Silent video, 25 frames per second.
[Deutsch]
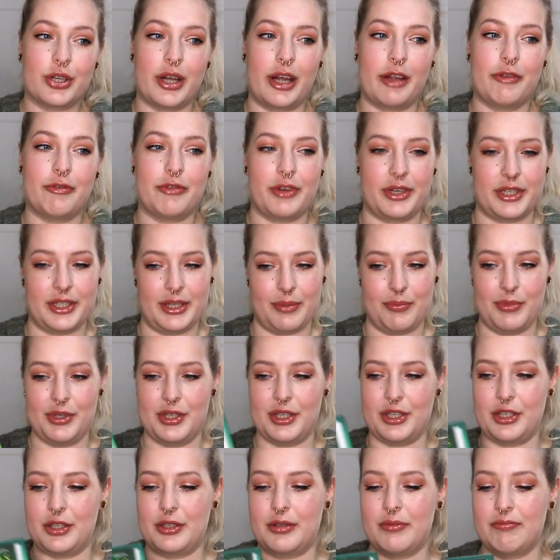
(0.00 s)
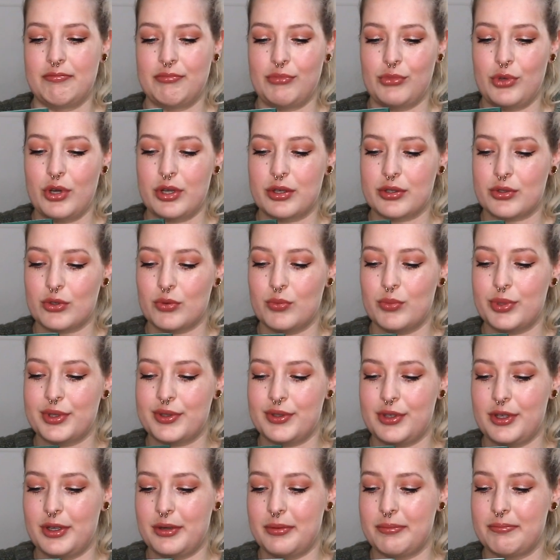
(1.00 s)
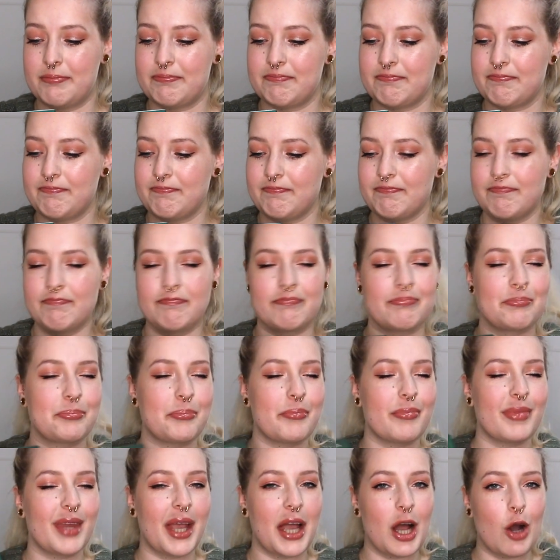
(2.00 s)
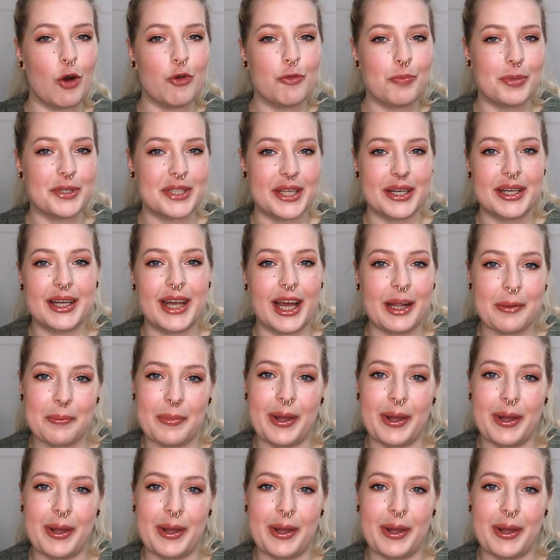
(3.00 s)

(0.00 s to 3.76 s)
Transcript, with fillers: einfach damit ich ja, das so ein bisschen aufbessern kann,